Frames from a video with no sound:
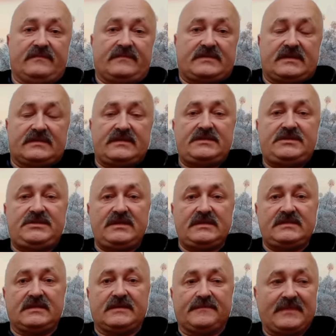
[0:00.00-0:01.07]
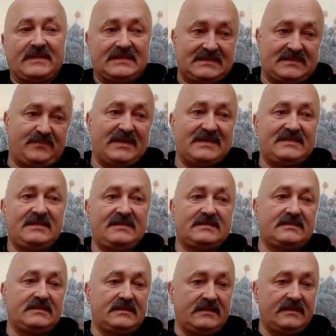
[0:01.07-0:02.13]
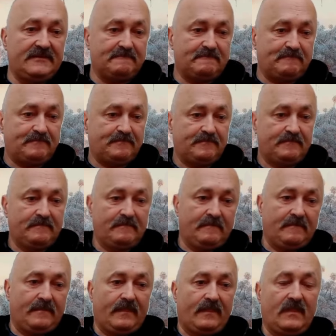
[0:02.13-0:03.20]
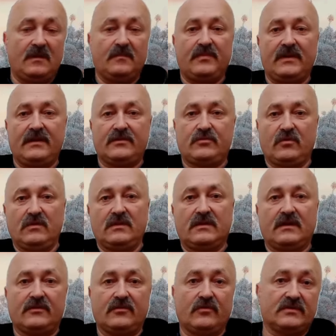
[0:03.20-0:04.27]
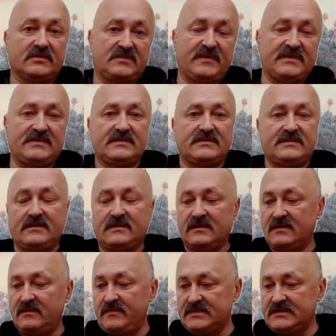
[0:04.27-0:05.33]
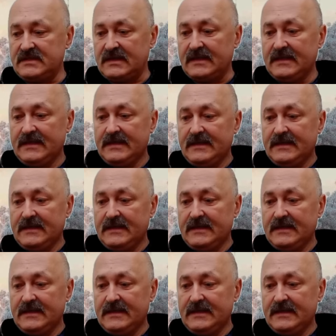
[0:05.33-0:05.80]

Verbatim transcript: Сказать честно, с позиции не политолога, но с позиции экономиста,